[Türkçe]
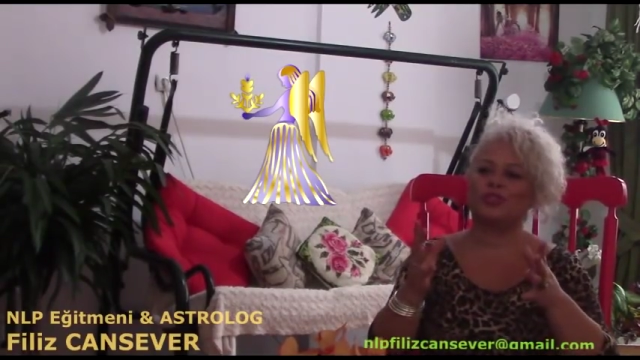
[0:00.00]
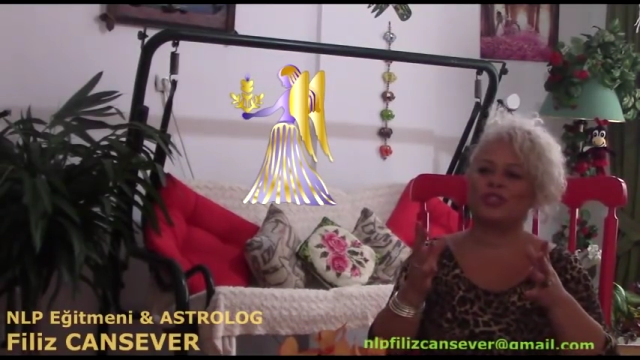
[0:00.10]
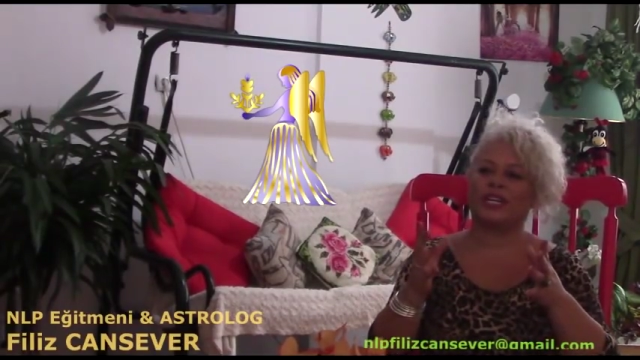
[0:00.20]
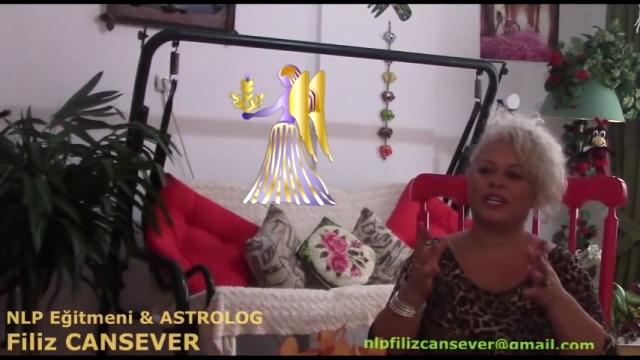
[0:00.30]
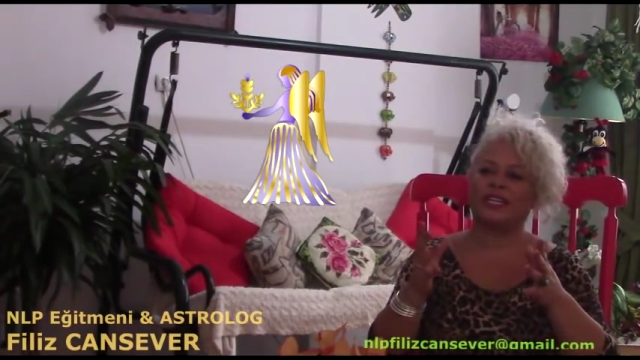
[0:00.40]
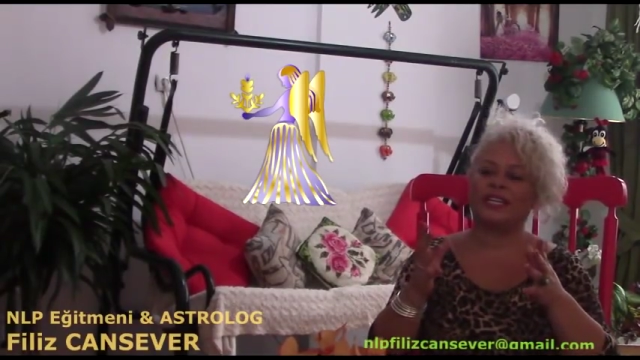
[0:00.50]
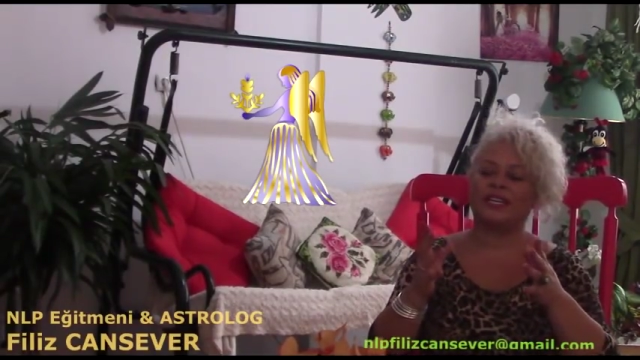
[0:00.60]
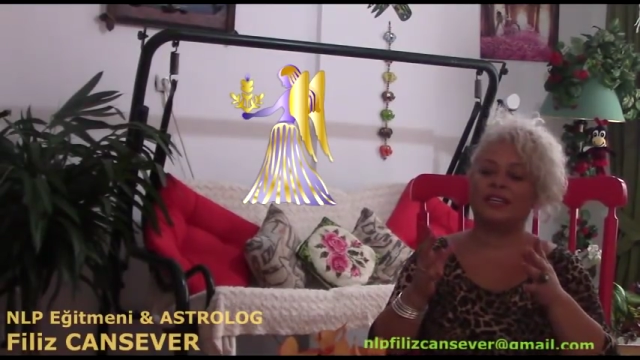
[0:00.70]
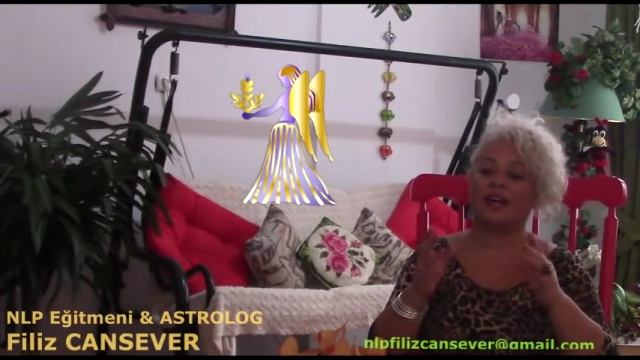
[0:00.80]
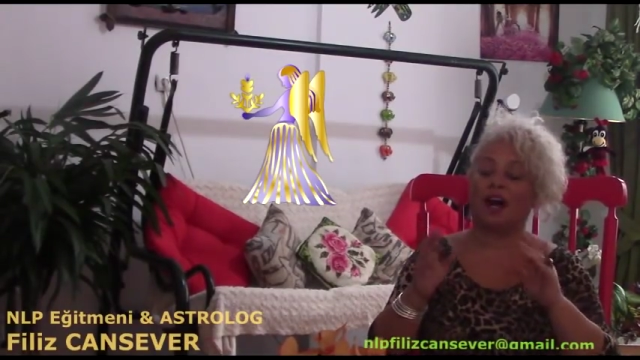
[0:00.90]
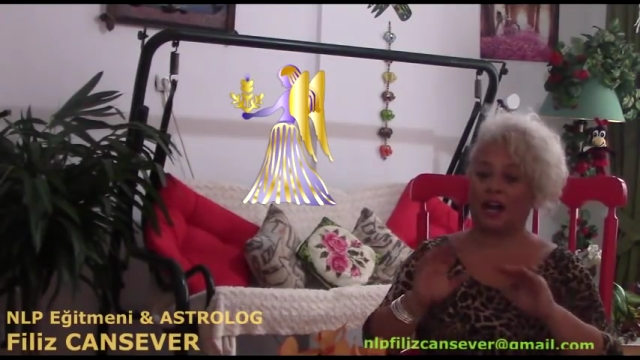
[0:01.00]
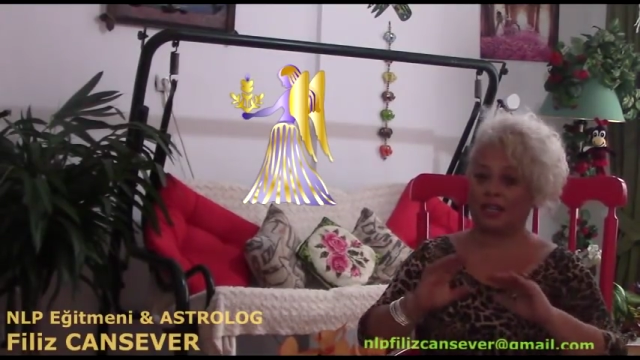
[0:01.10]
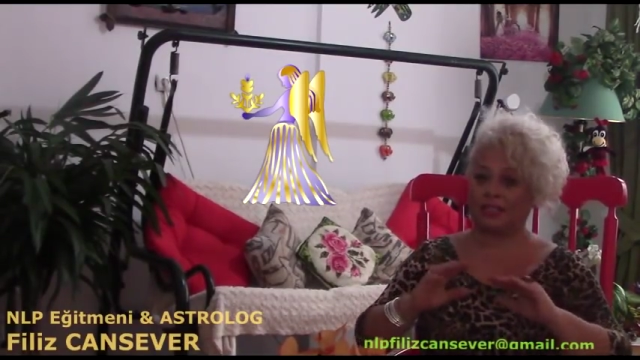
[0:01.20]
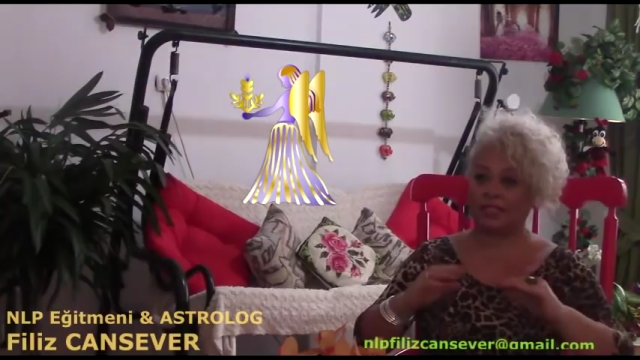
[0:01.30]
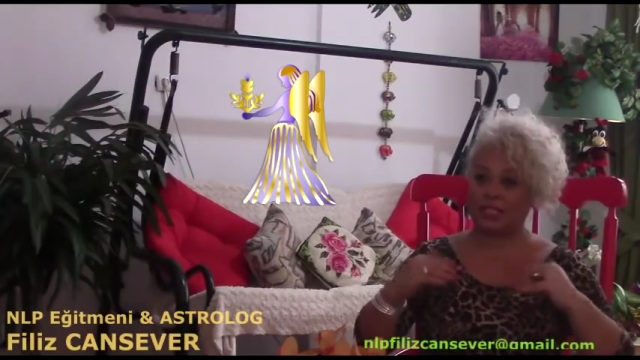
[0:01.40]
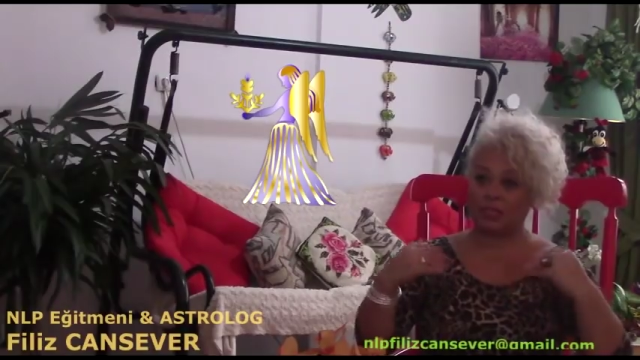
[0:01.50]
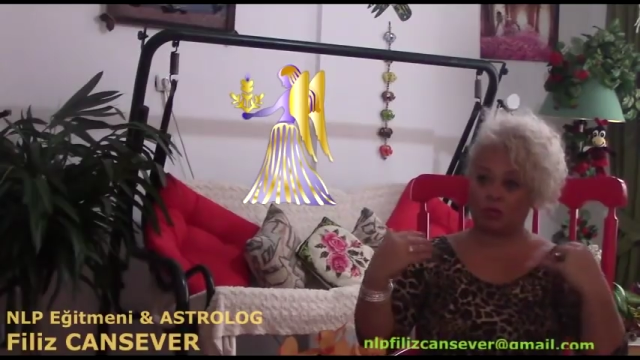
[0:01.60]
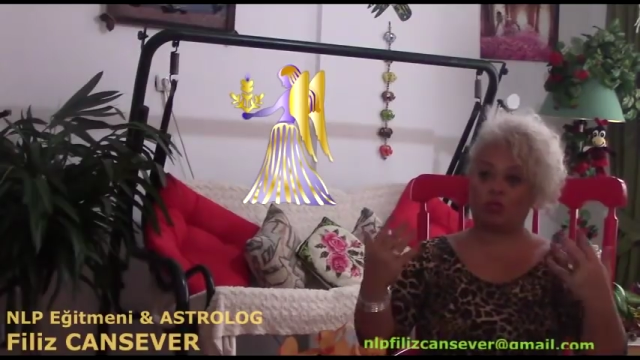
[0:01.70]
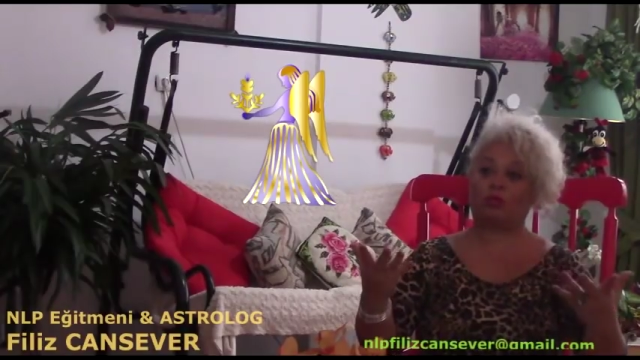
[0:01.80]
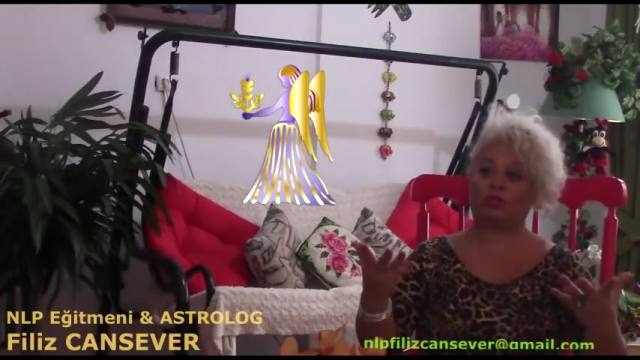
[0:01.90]
şeyleri artık
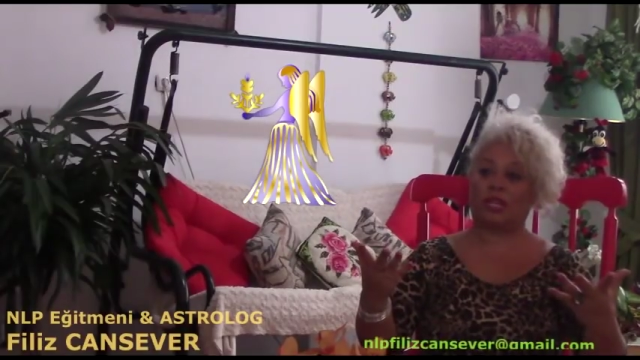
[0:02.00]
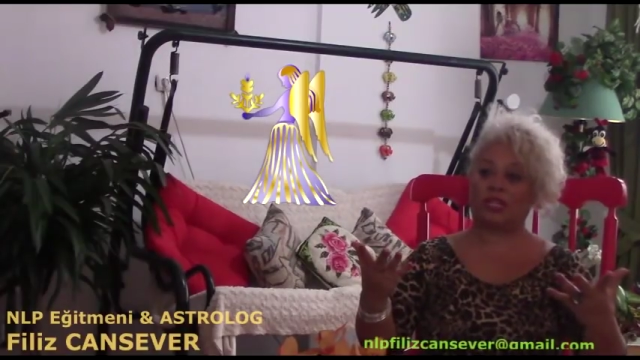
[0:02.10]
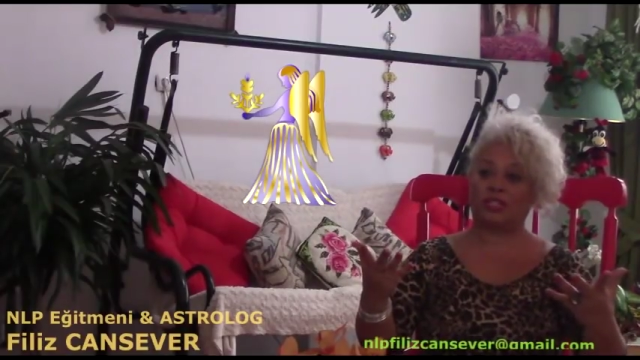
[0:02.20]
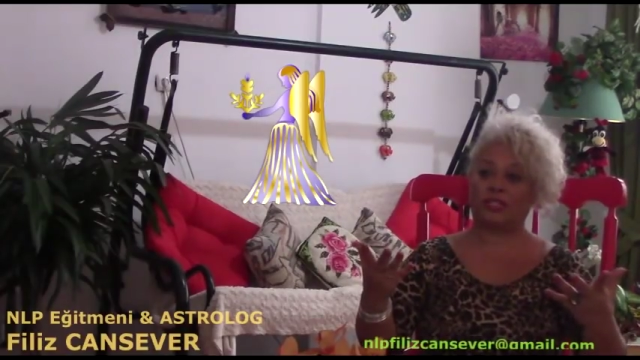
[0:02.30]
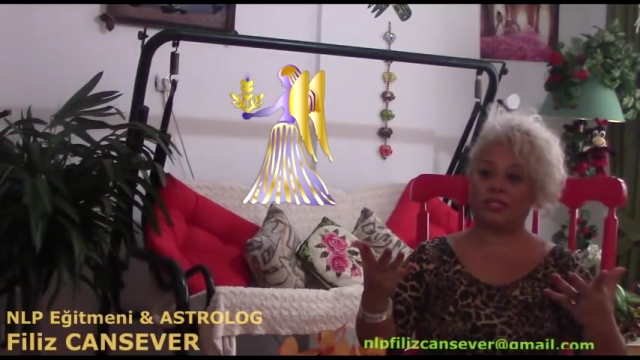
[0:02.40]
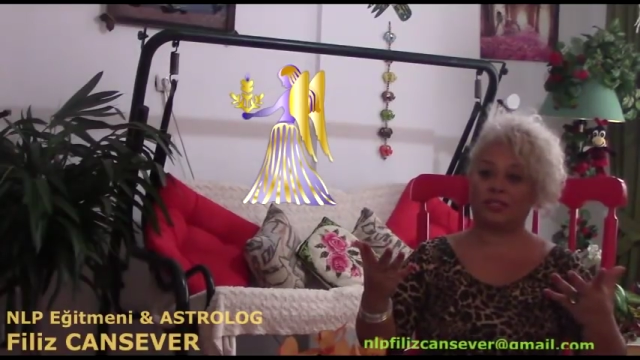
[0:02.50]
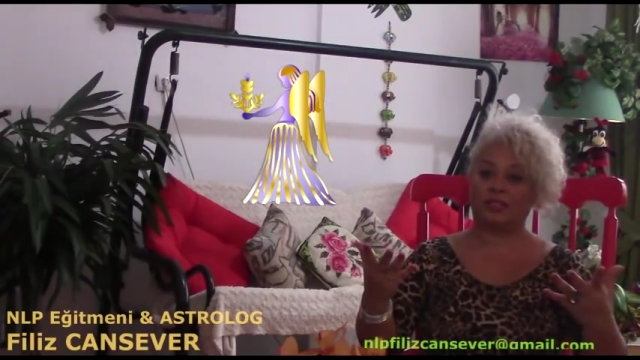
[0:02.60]
somutlaştırın.